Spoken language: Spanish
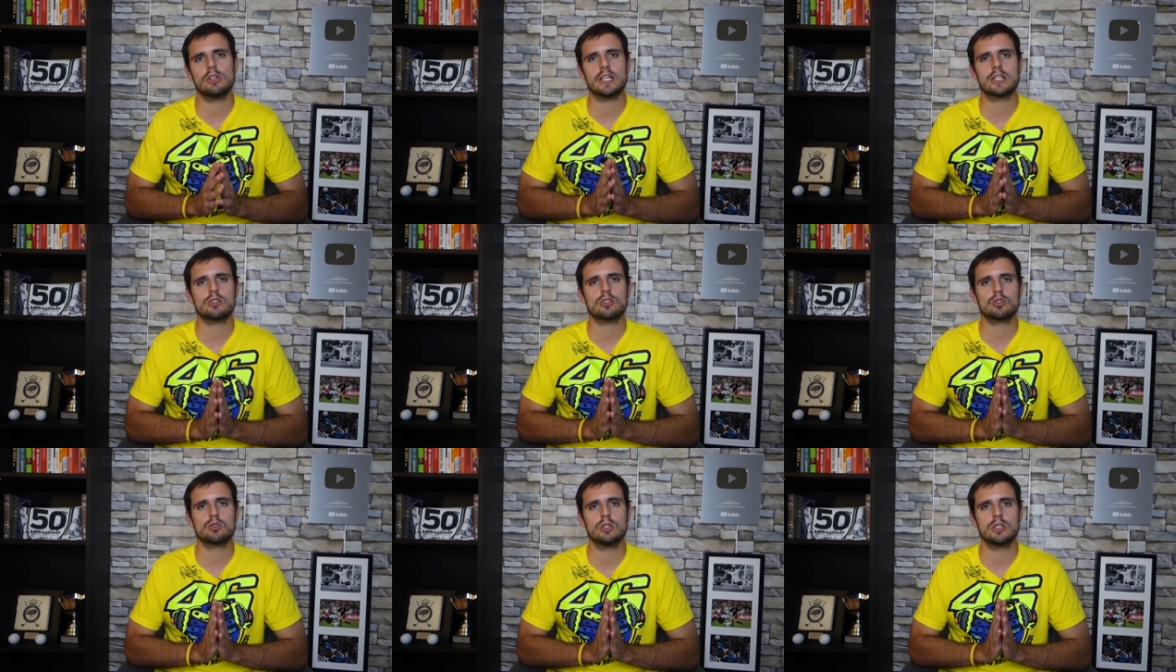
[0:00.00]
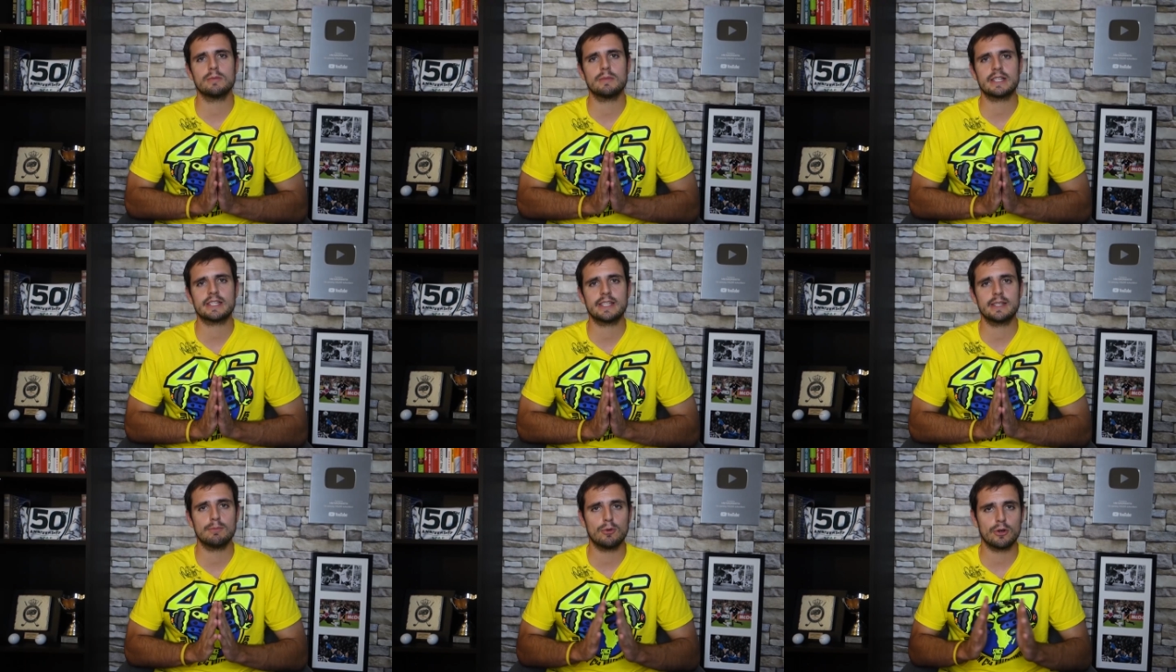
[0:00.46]
en las dos
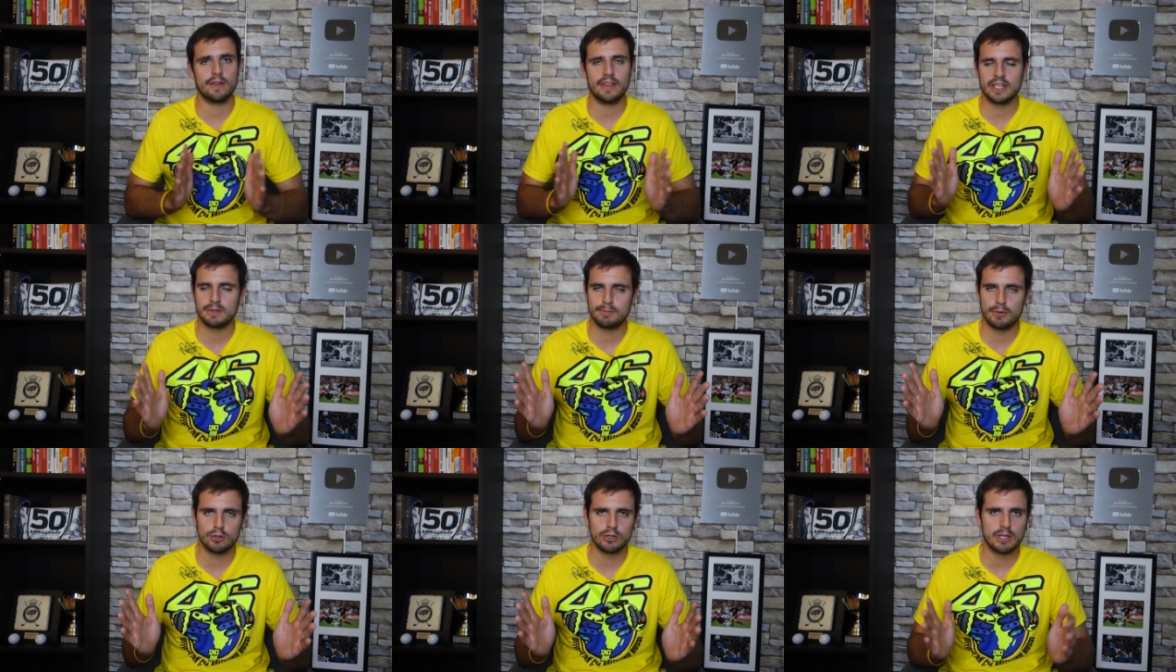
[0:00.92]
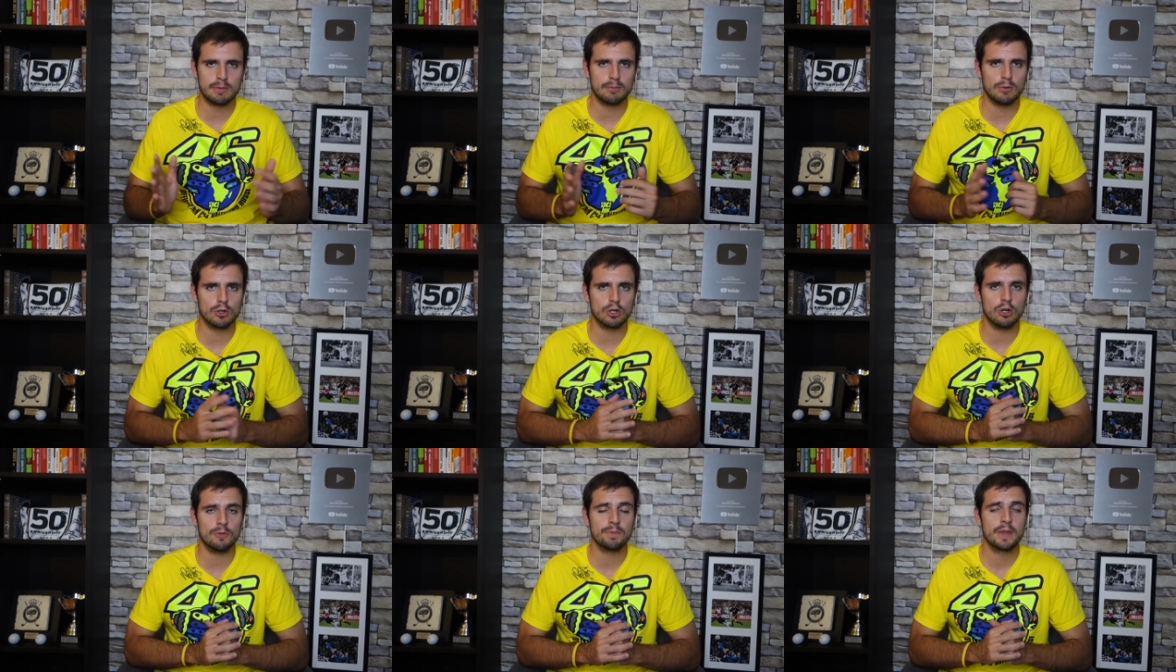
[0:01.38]
últimas temporadas, pero
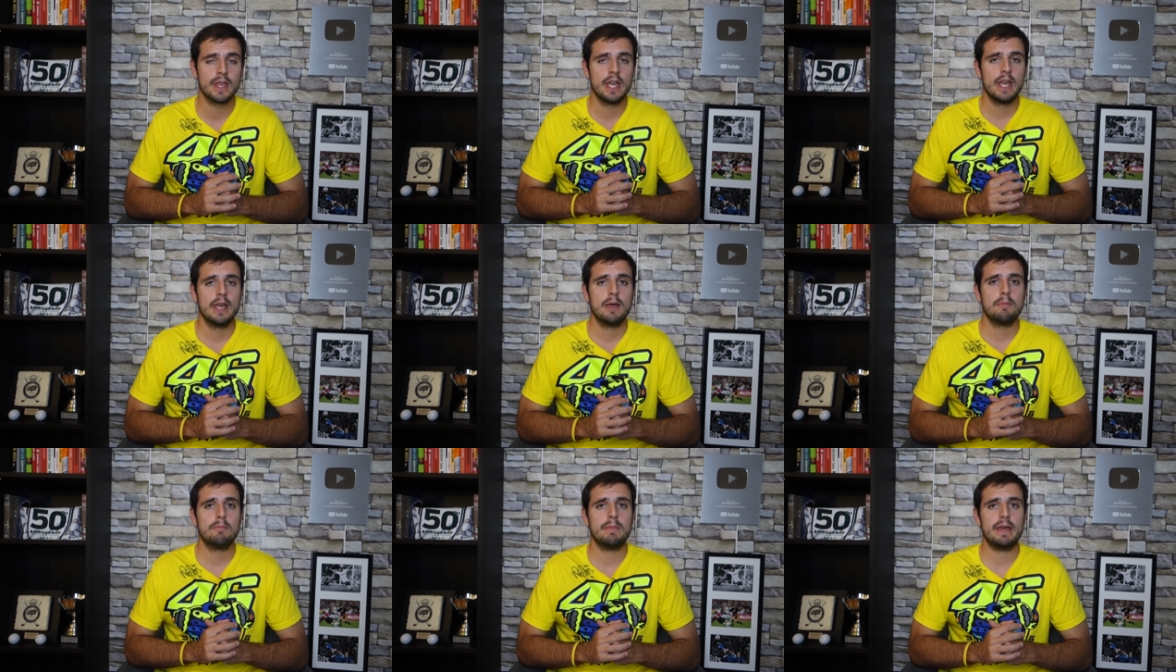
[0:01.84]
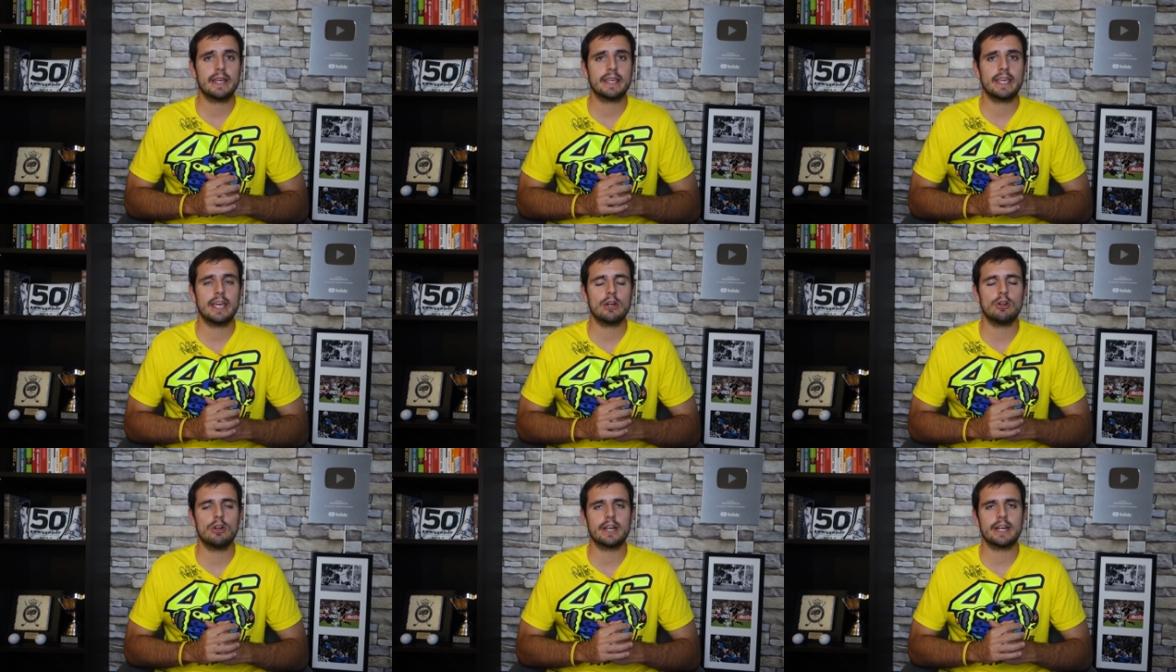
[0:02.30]
tampoco me
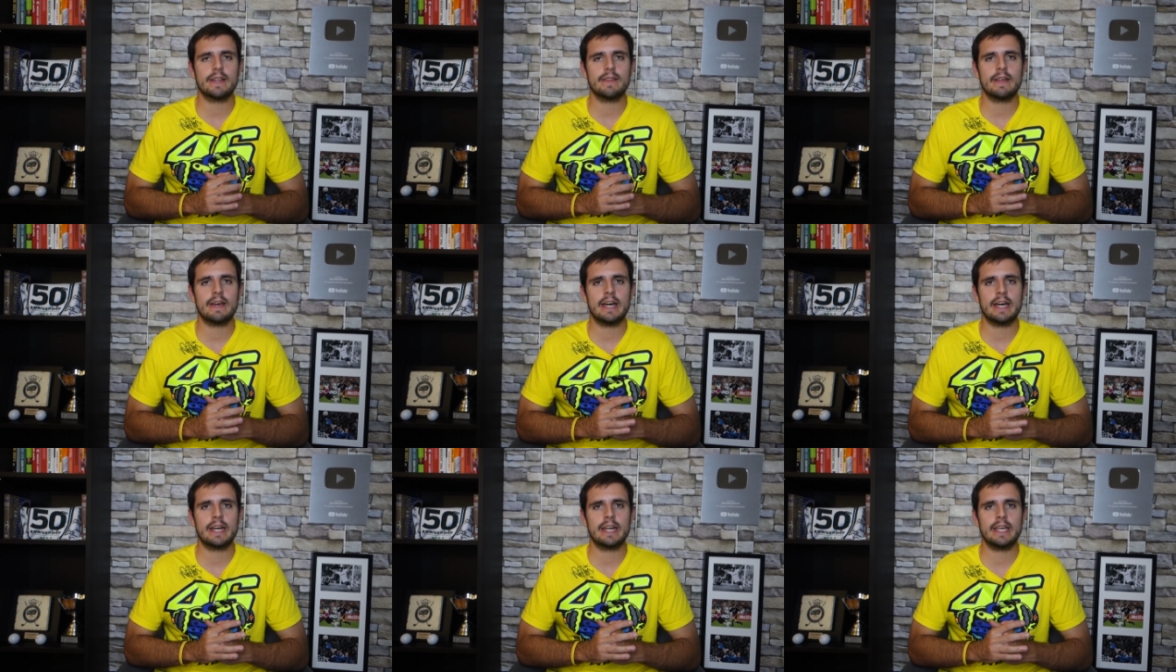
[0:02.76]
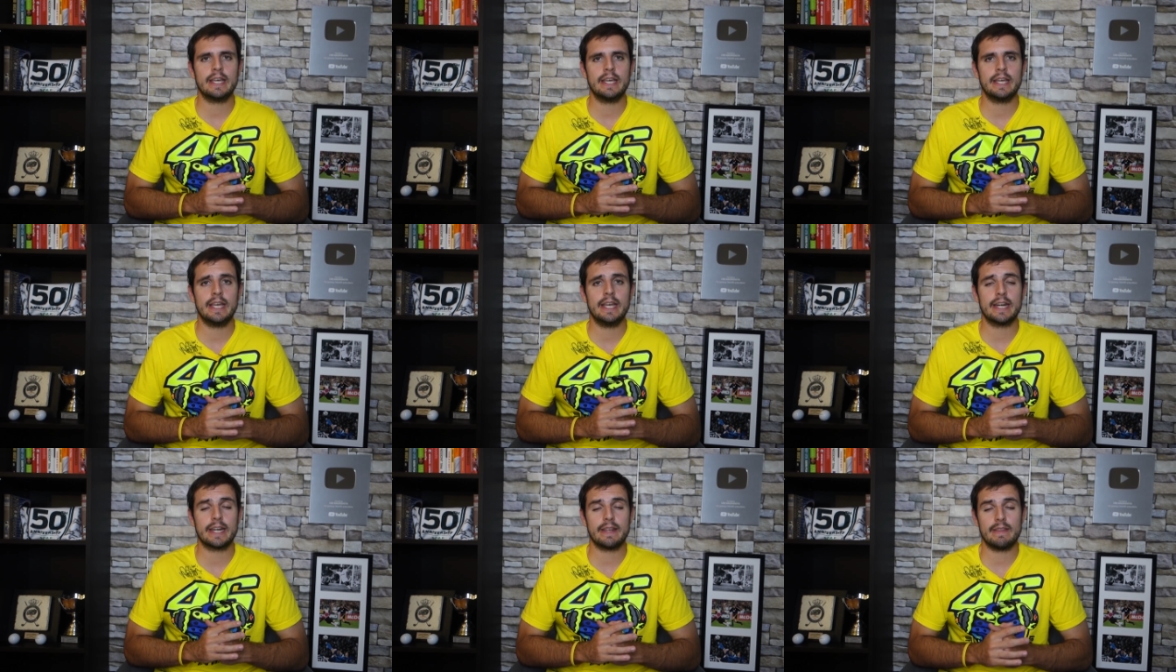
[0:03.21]
quiero enredar,
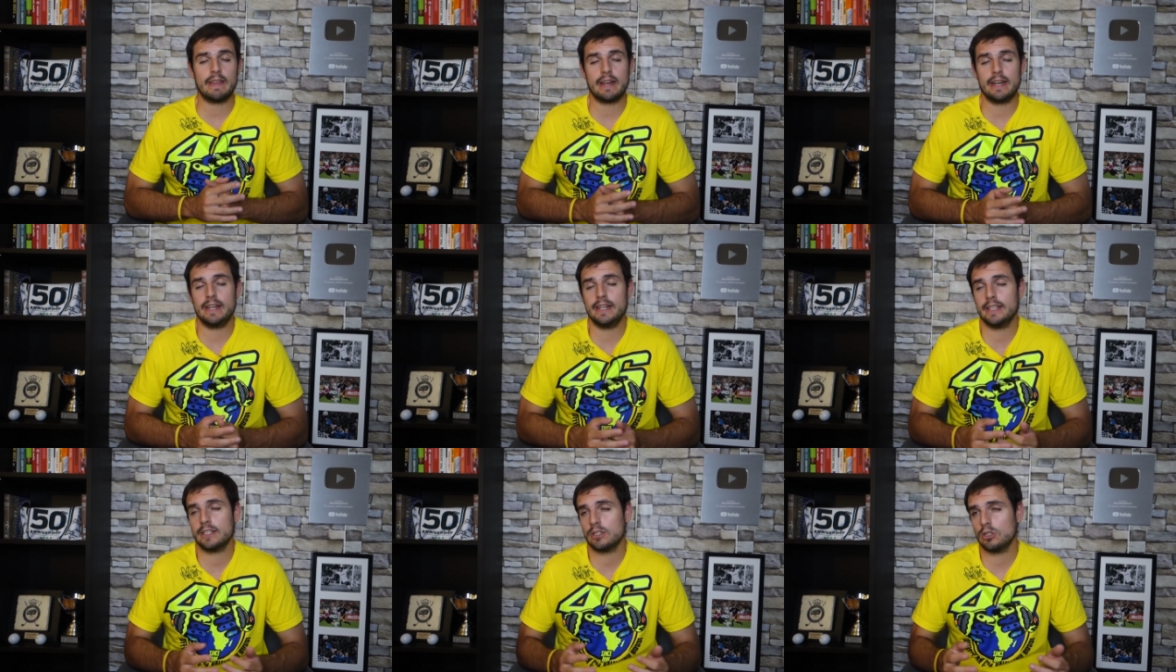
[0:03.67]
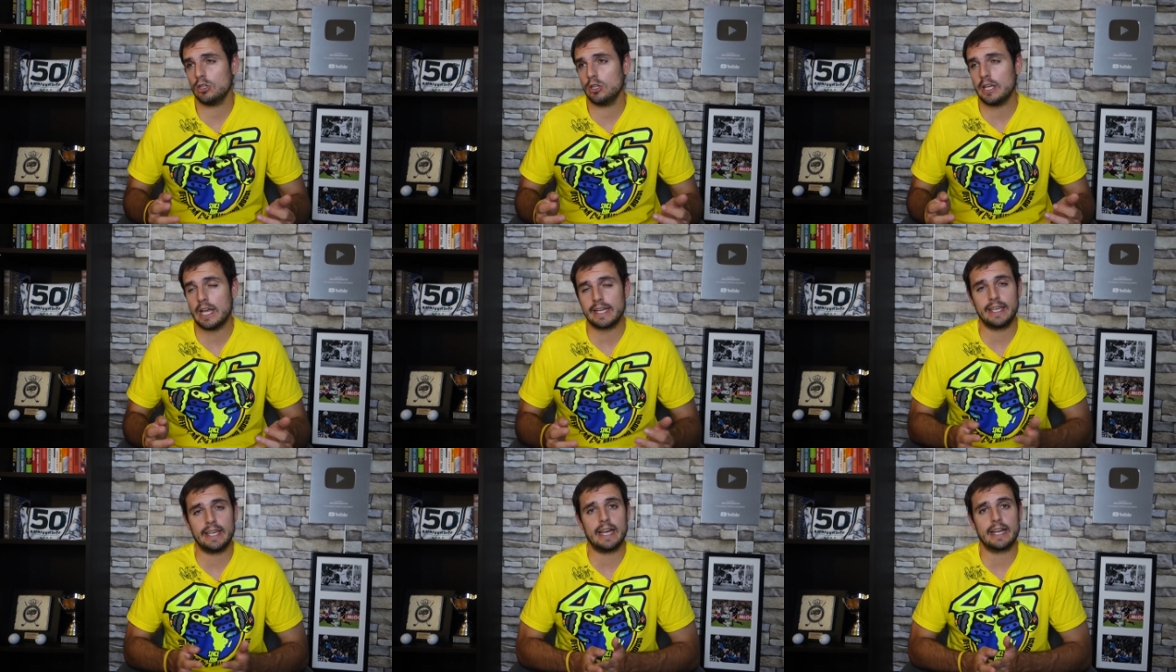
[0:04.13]
eh, en eso y
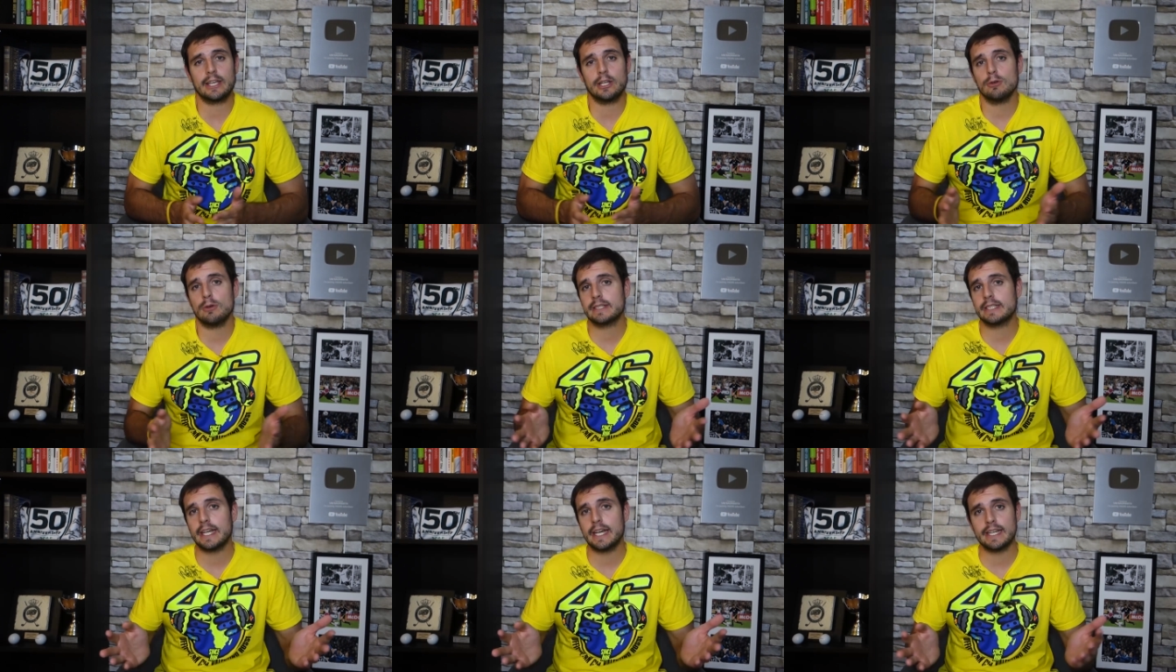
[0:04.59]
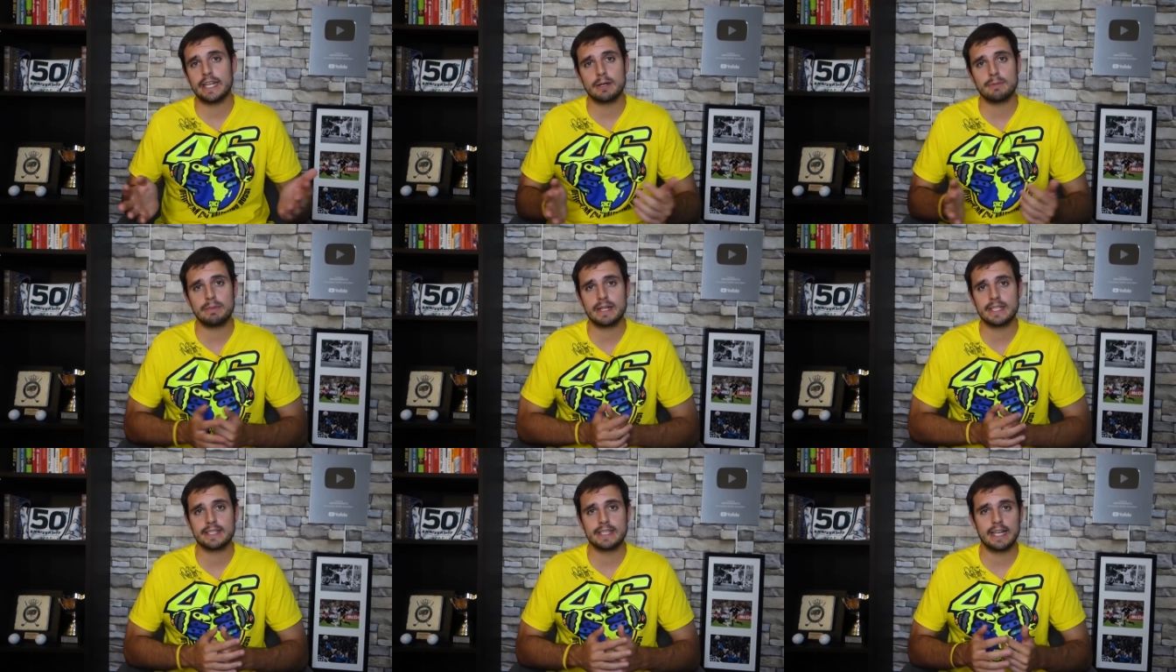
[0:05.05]
aquí, aquí no vas a ganar
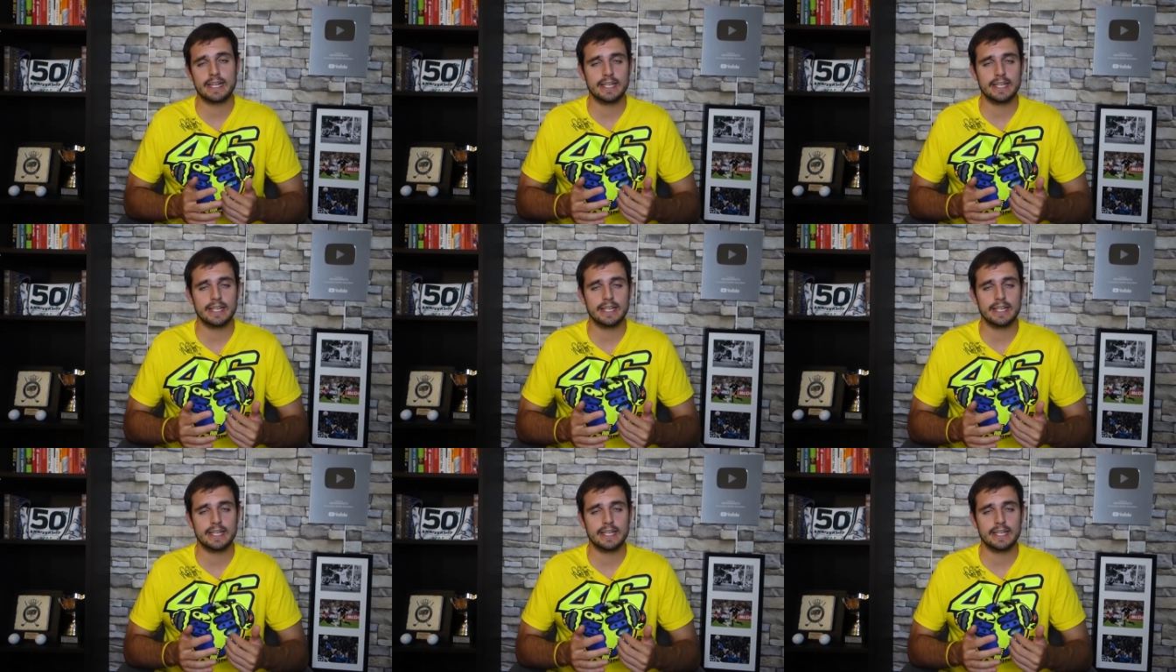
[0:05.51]
pasta.